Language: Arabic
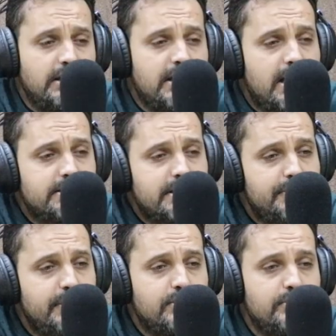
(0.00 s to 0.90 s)
لا
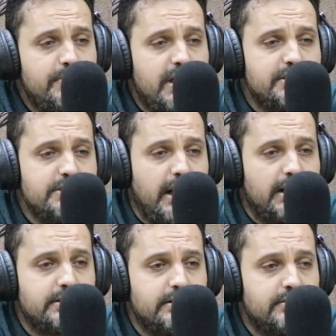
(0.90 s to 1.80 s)
تضيقوا
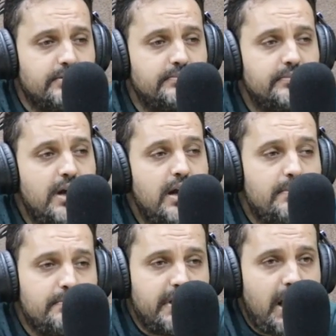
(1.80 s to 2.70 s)
بأجنحتكم
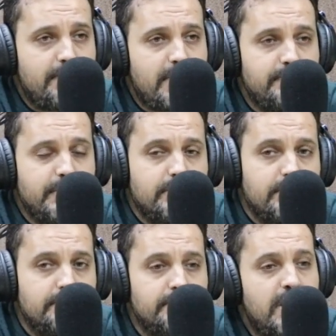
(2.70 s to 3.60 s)
مرحبا
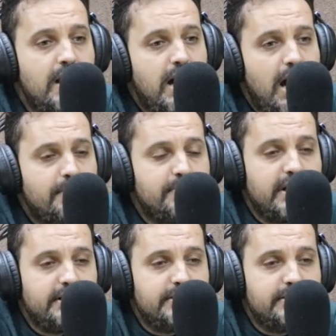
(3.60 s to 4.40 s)
بكم عبر